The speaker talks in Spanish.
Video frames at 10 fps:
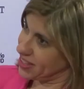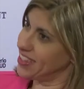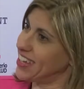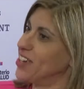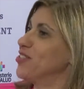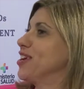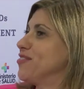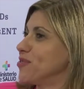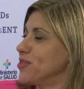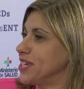de decano de
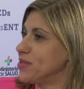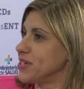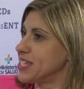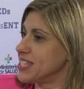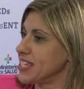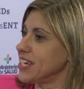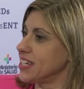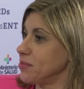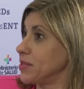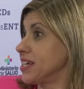la Facultad de
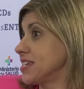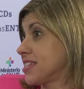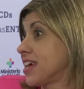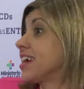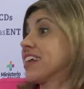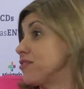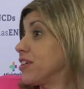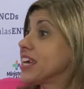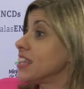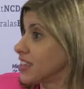Medicina, también es
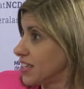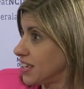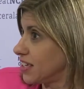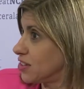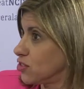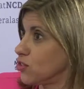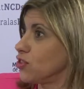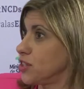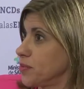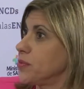referente en
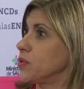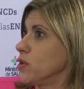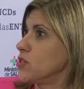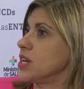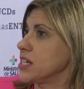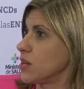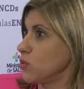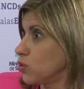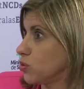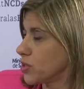todos los temas vinculados a la
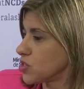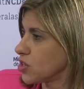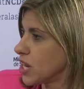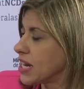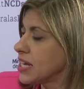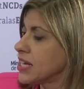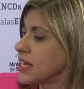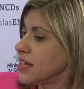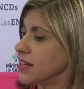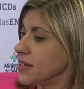salud ocupacional.
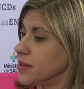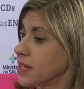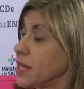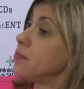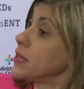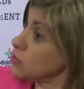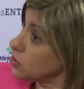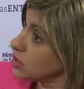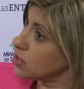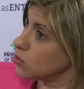Eh, ¿Qué impacto
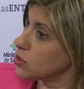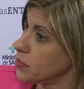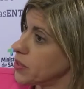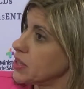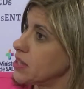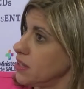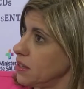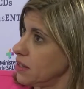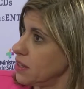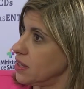tiene
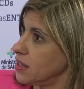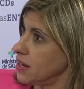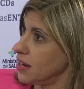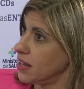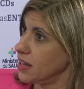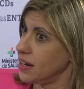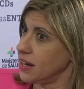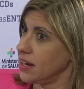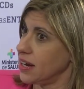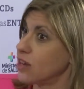justamente eh,
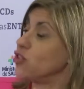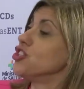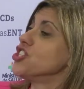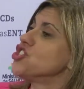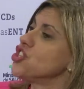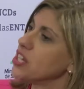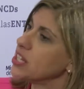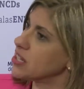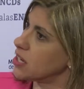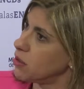las
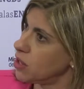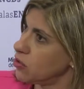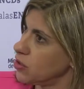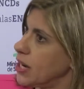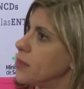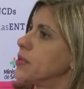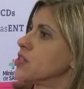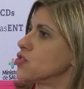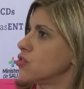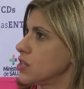condiciones de trabajo de las
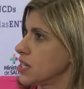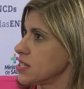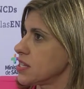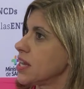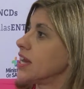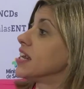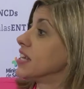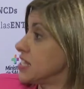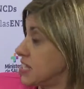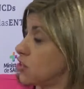personas en
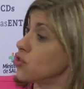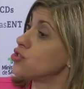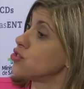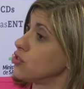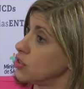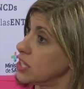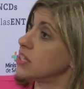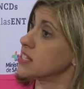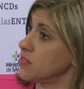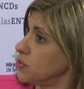el desarrollo de
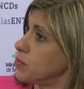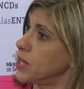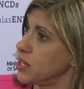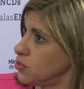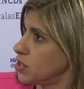estas enfermedades no